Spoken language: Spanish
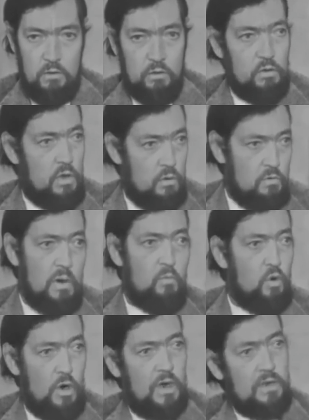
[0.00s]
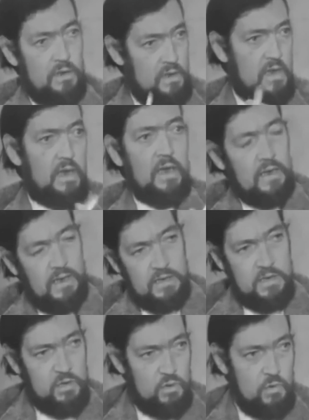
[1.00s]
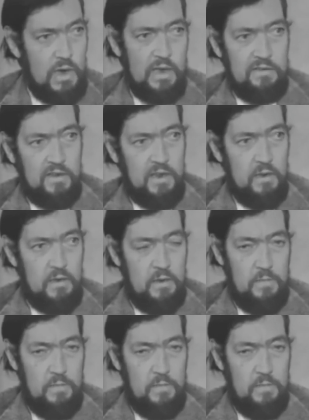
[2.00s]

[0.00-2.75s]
donde una mujer tenía que quedarse en su casa